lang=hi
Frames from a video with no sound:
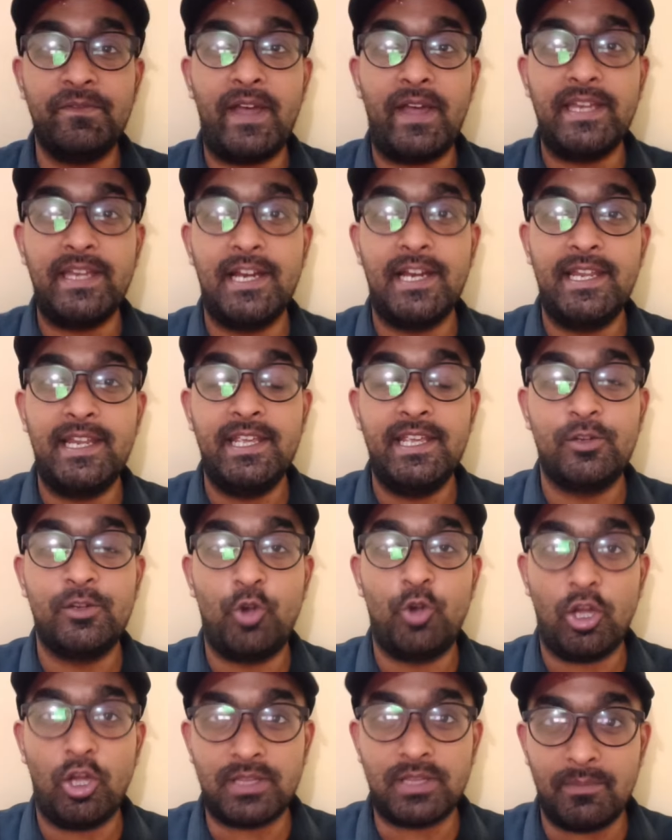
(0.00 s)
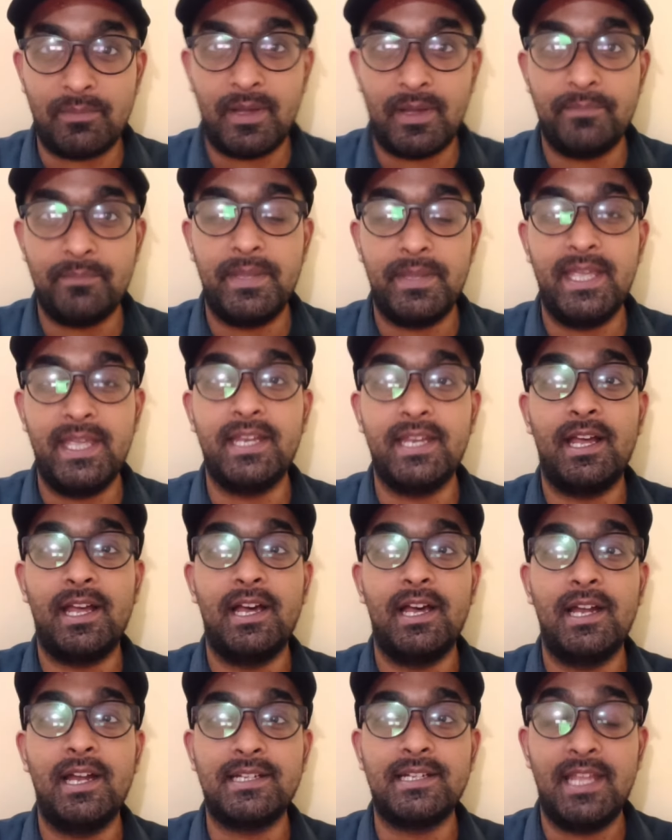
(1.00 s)
फाइनली गौतम गंभीर
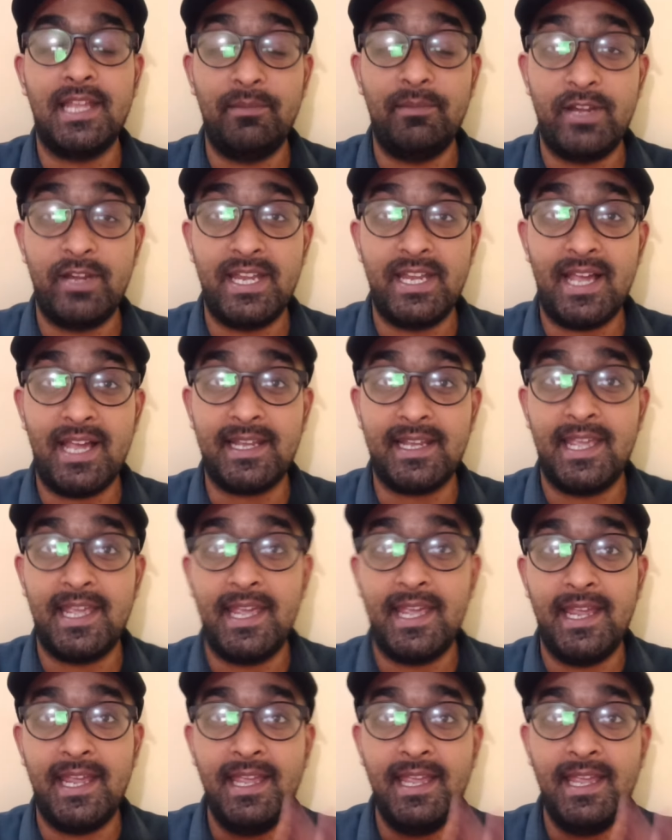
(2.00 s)
टीम इंडिया के